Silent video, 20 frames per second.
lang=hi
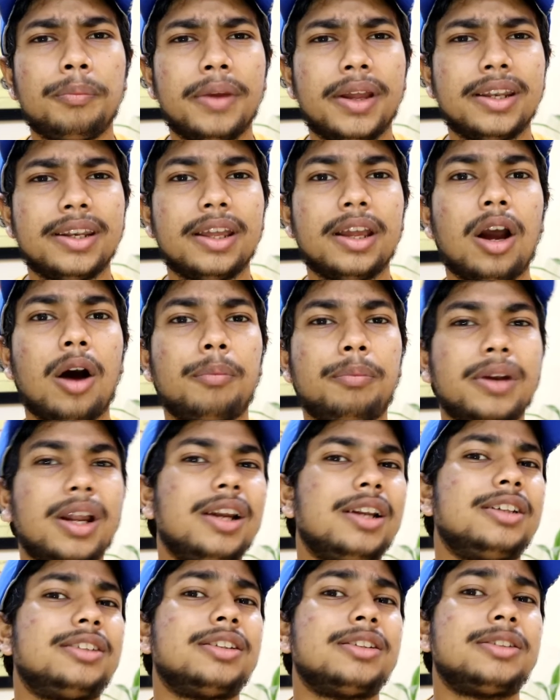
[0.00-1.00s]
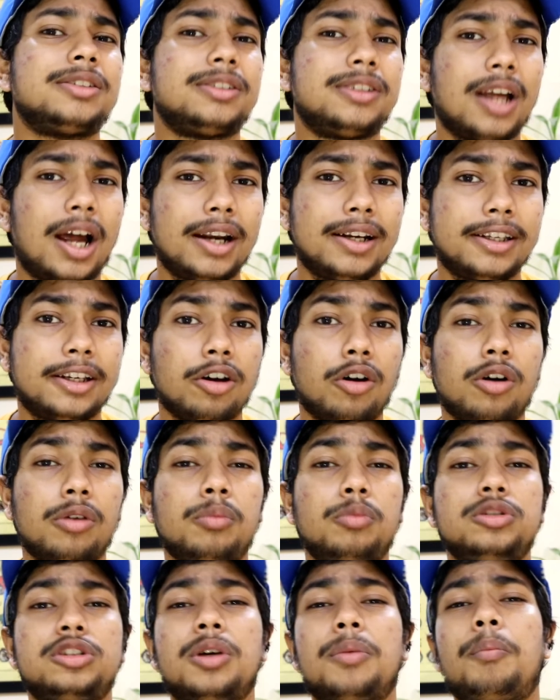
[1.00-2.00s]
मैंने अपना रिसर्च स्टार्ट किया और
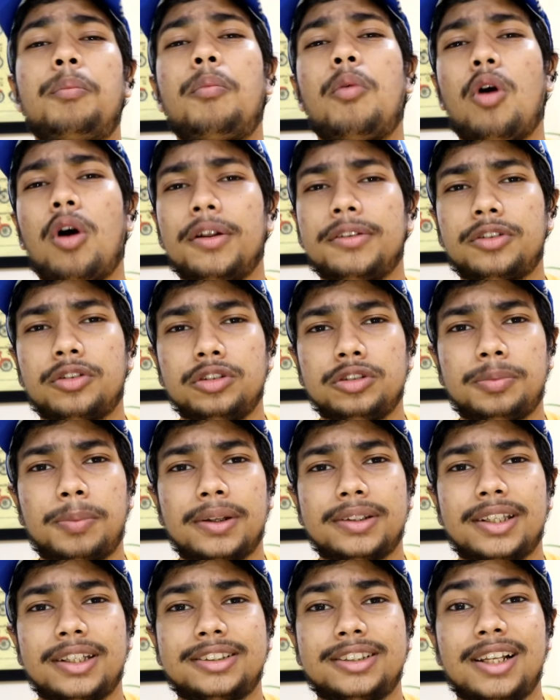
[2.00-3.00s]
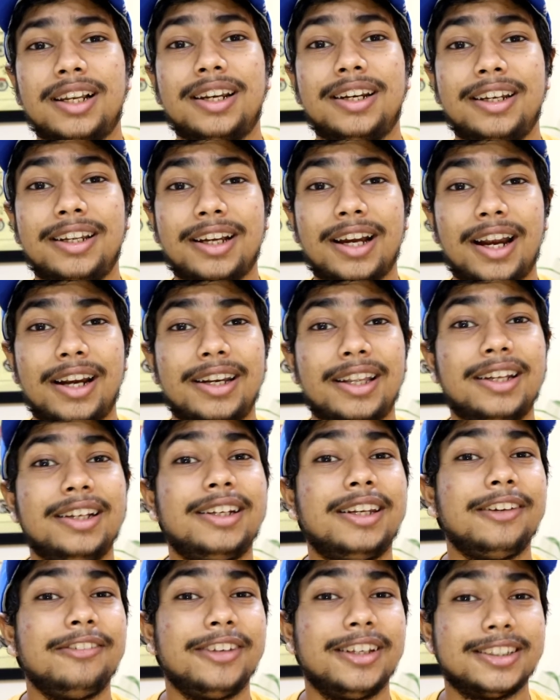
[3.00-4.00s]
मुझे बहुत कुछ पता चला
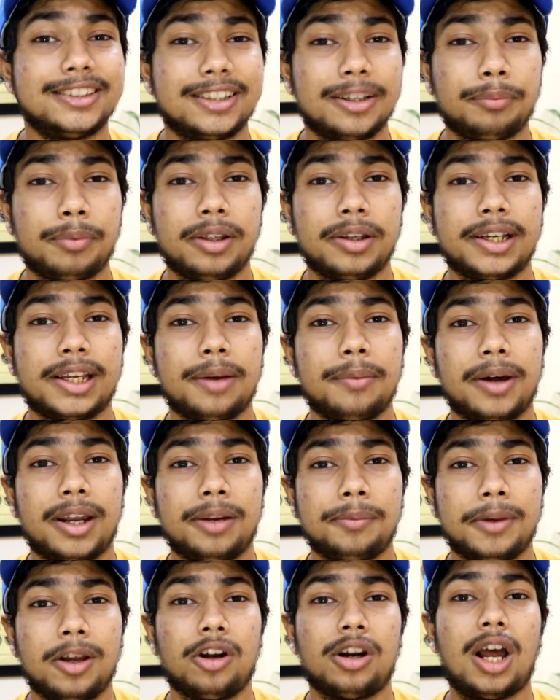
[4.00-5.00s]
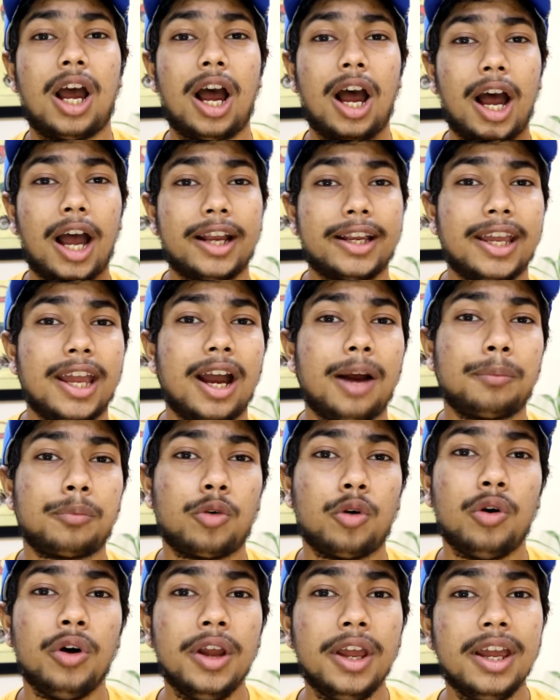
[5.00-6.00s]
रिगार्डिंग टी वी एस जबलिन के बारे में और आगे
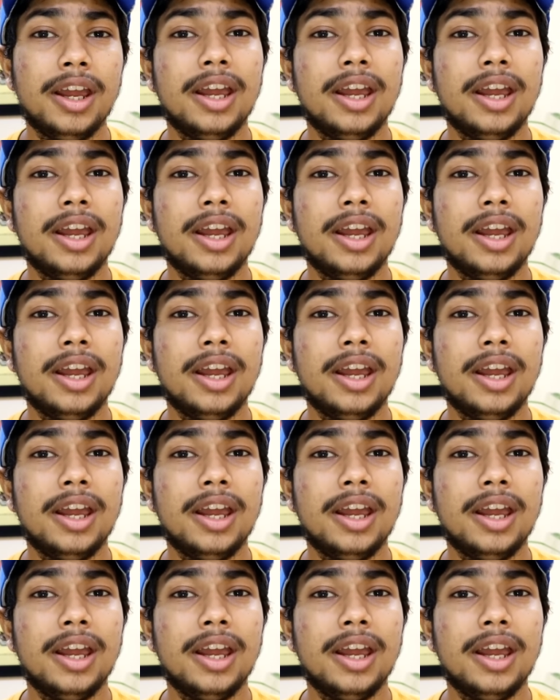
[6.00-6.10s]
आपको